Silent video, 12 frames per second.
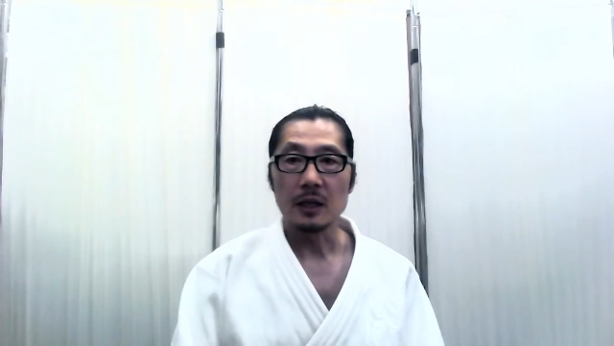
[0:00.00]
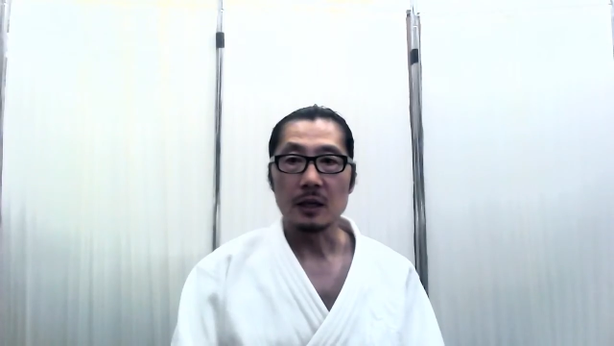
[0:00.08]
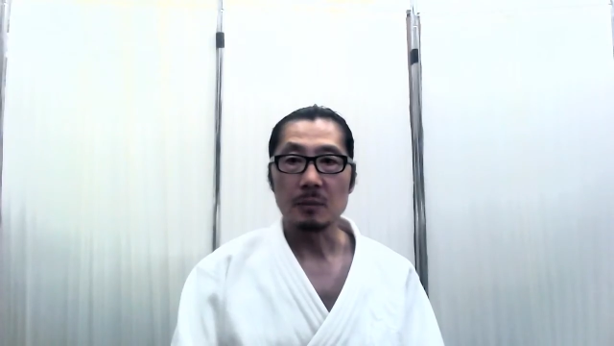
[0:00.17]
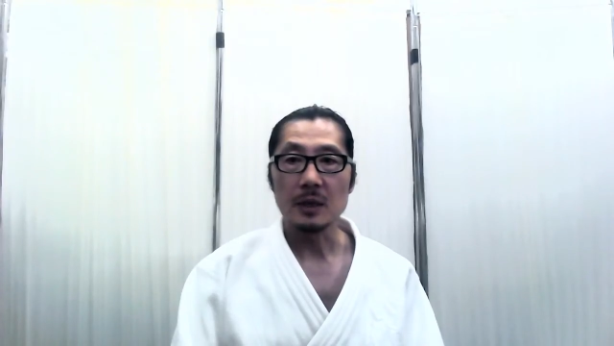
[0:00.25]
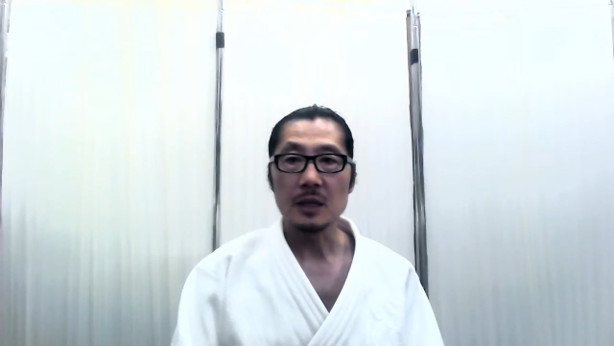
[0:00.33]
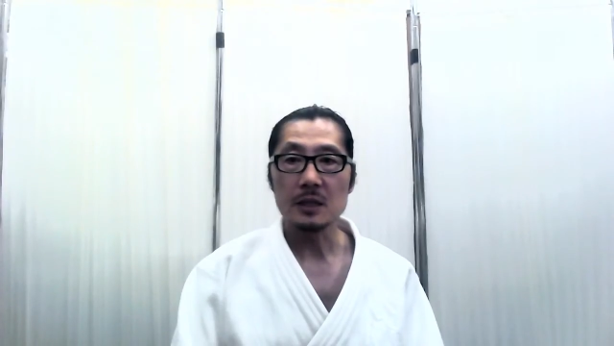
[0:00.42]

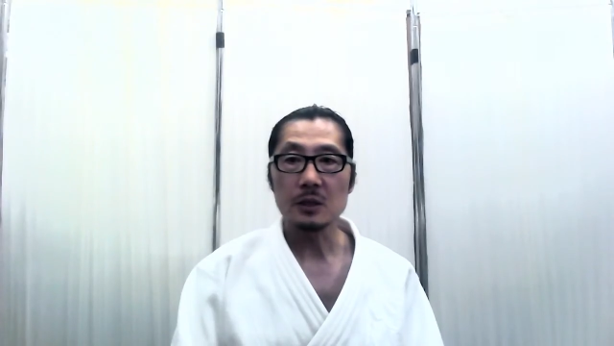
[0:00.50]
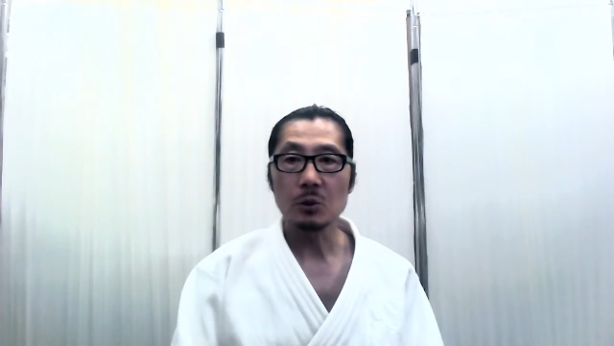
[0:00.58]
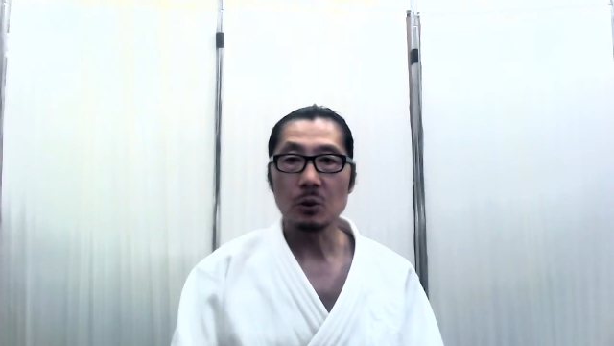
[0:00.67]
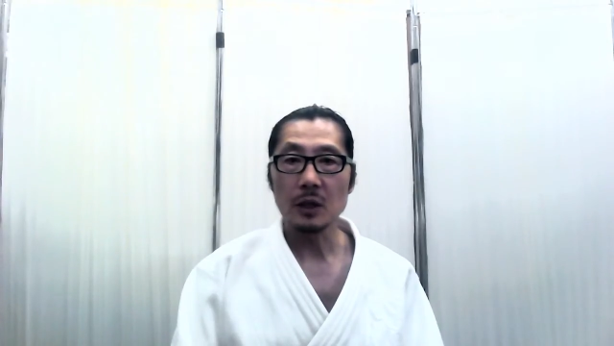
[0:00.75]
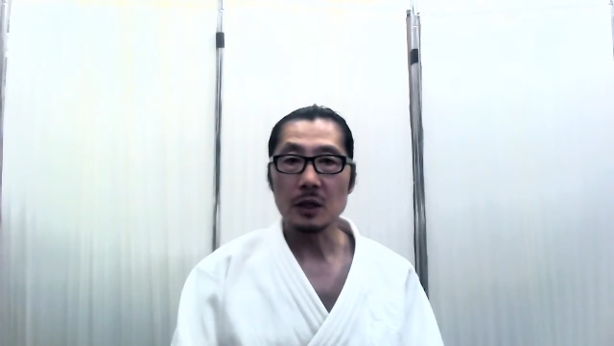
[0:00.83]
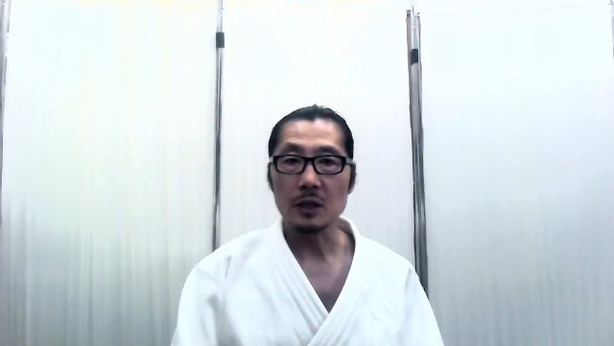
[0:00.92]

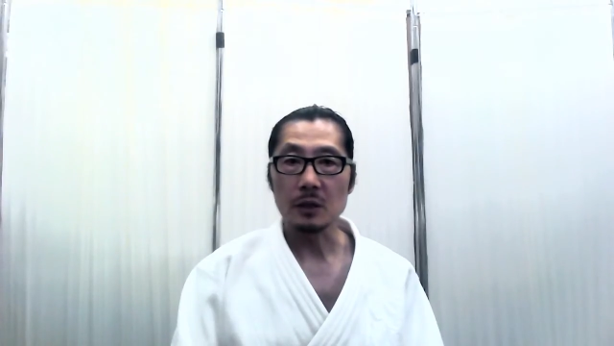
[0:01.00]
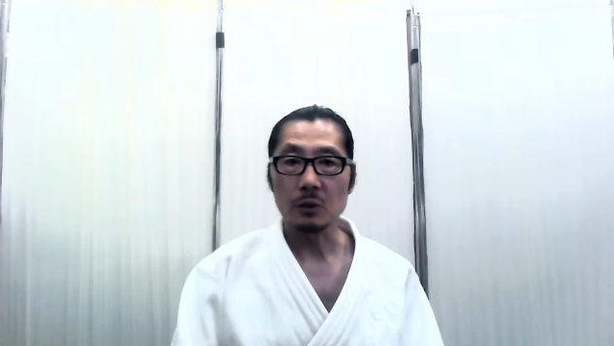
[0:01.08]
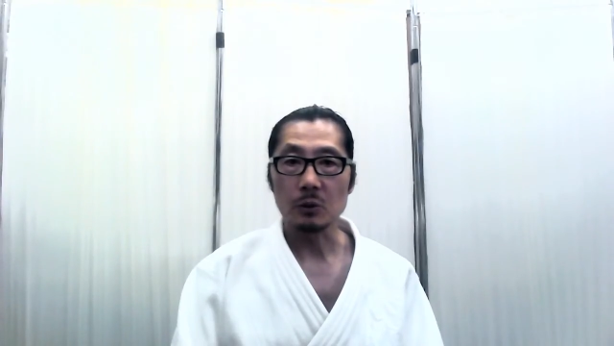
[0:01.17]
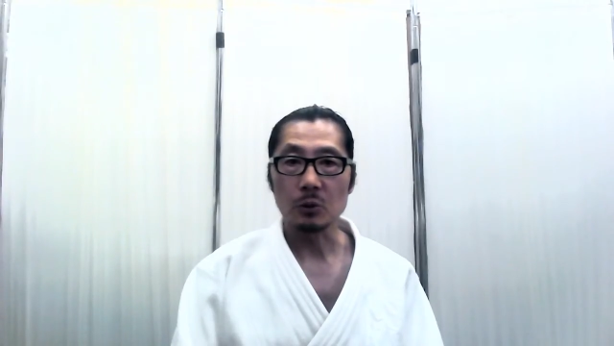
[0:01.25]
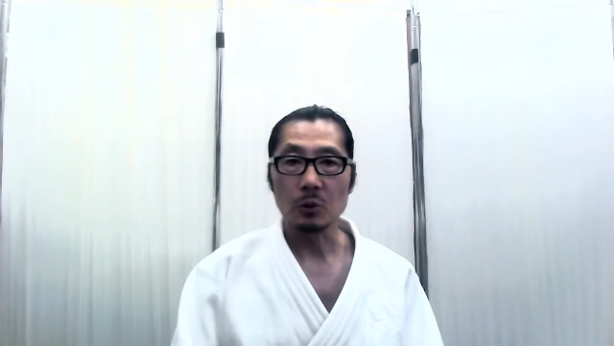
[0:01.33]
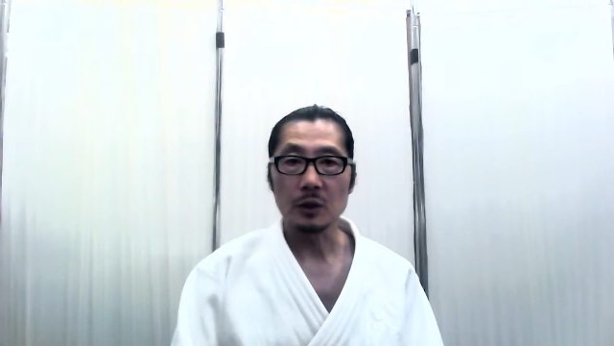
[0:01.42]
イメージトレーニング
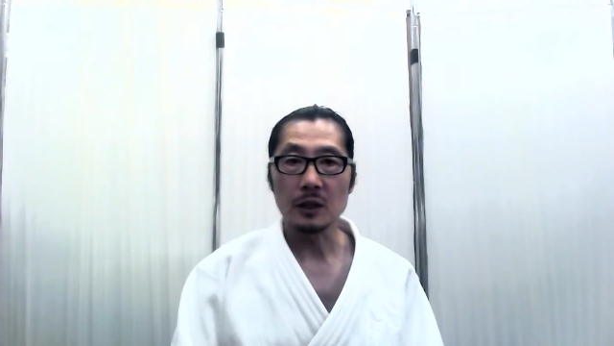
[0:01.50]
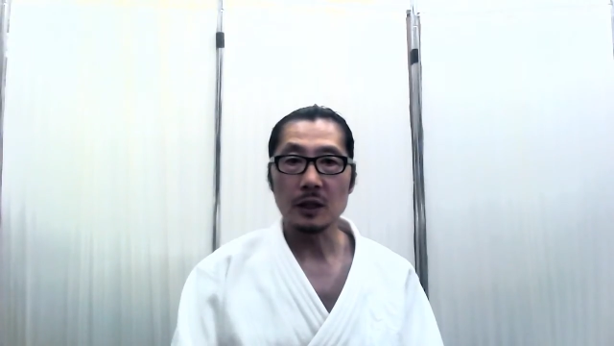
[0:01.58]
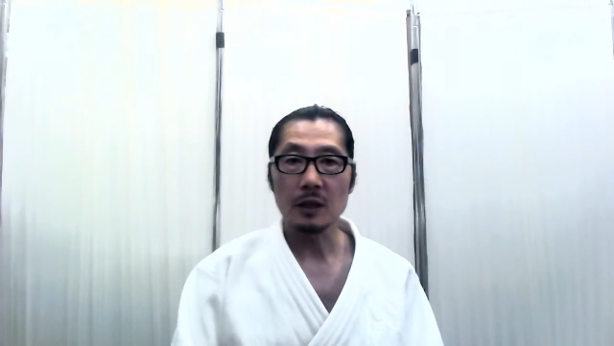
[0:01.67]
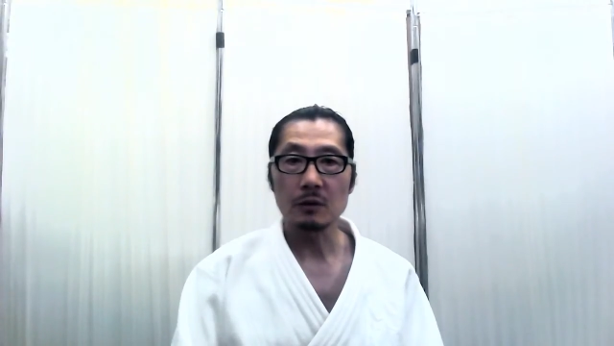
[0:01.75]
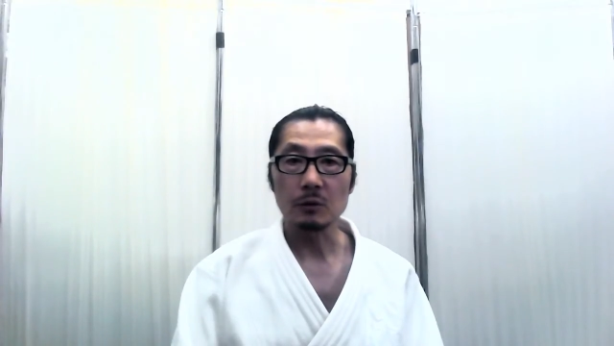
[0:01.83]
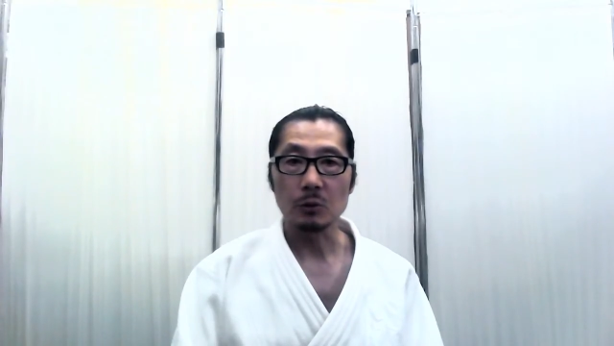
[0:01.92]
を取り入
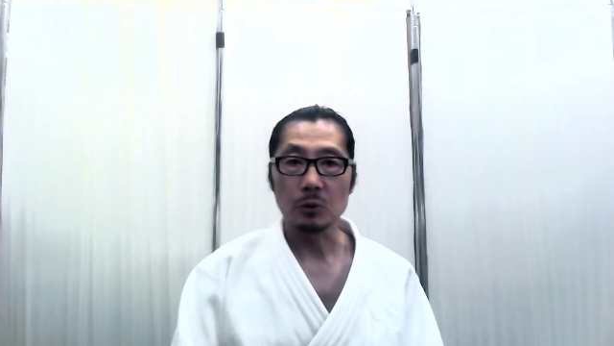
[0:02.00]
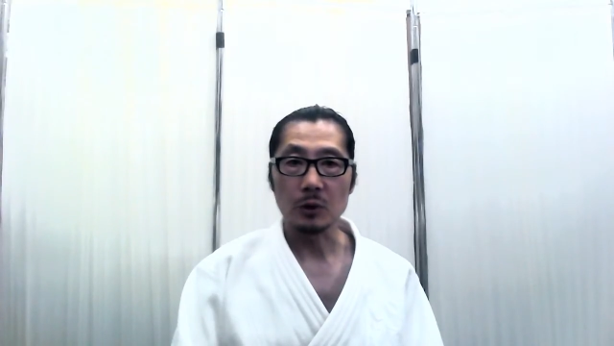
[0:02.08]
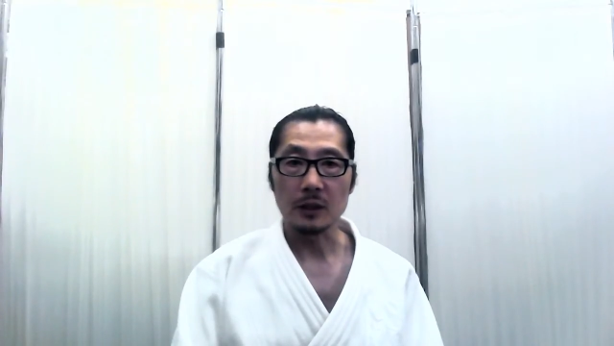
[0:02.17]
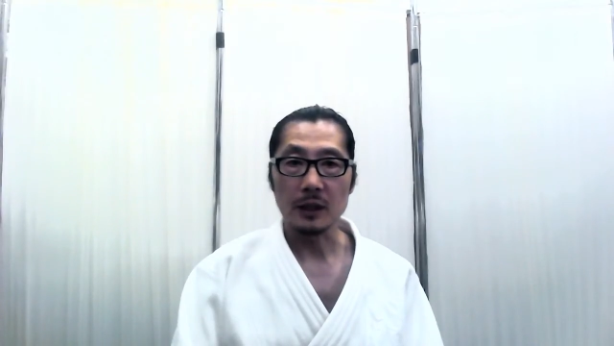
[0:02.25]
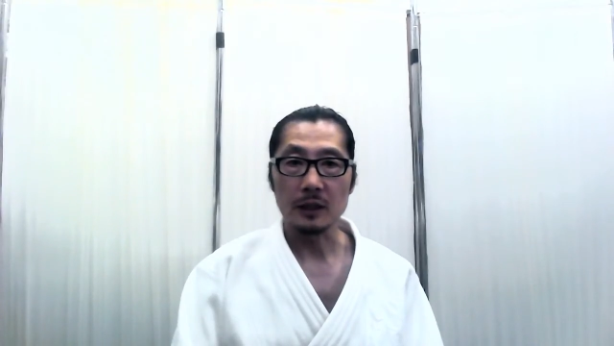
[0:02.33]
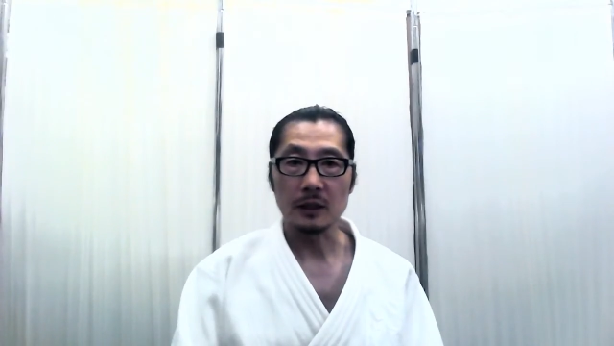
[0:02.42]
れること
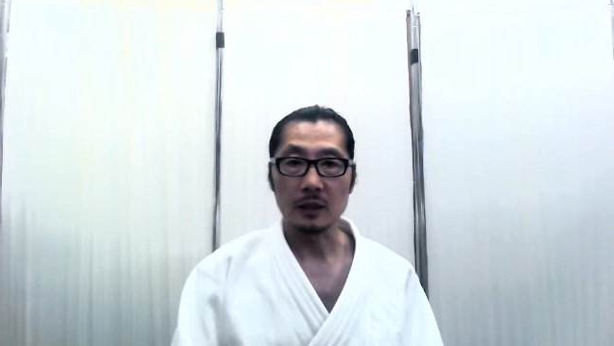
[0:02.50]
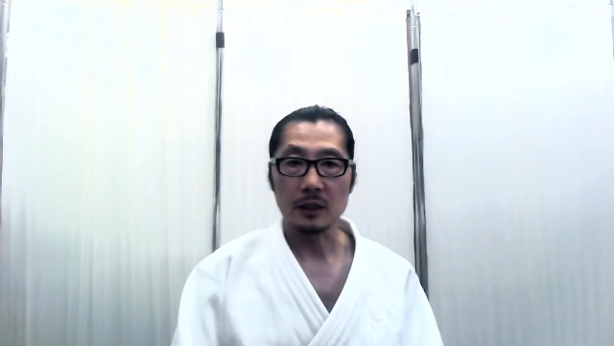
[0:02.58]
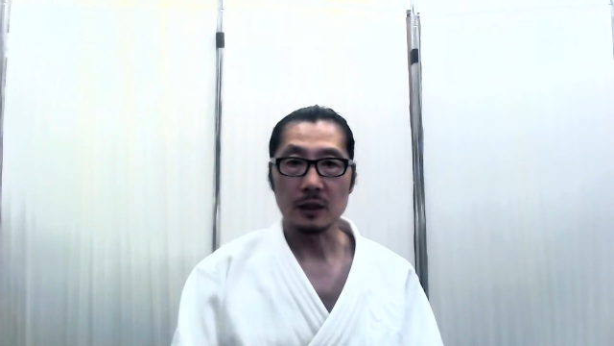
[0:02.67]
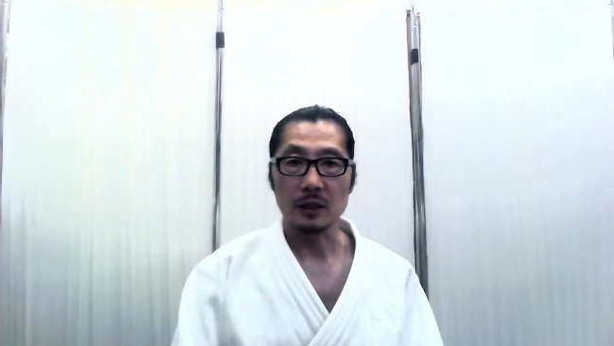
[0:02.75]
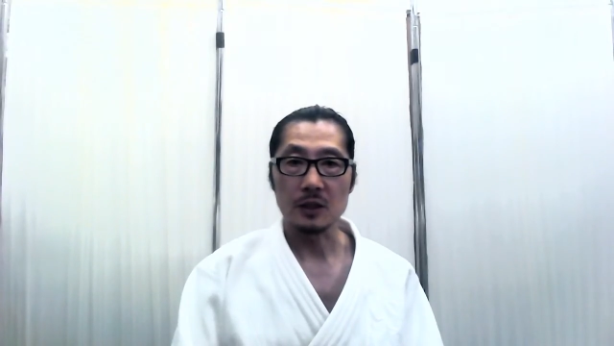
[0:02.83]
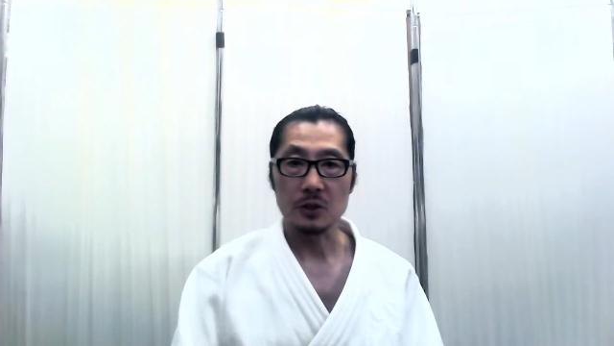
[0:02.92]
になった
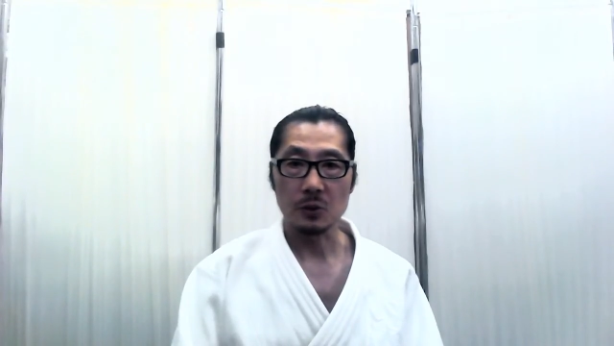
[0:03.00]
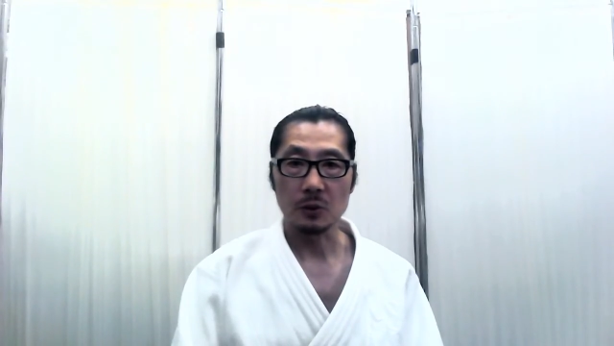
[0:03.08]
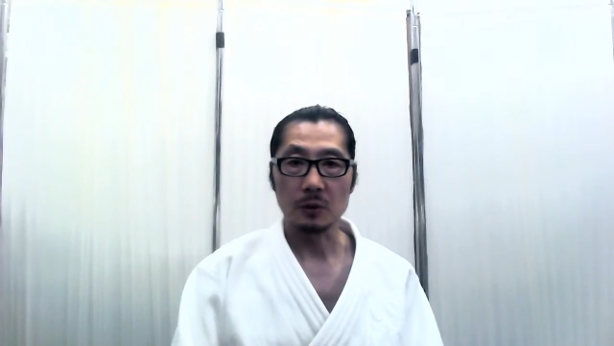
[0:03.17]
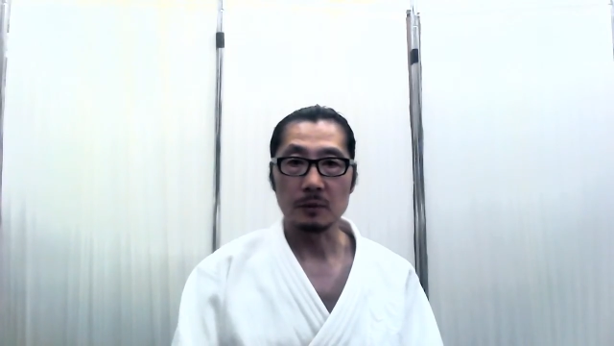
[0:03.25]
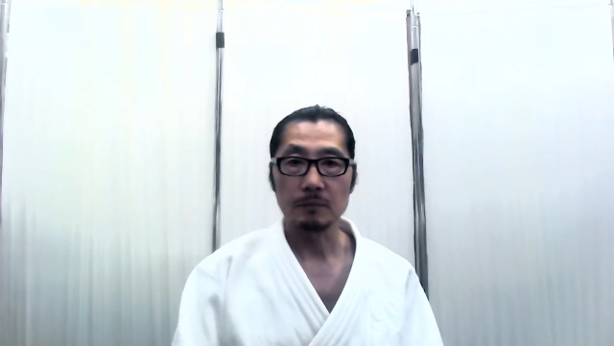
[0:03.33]
からでしょう。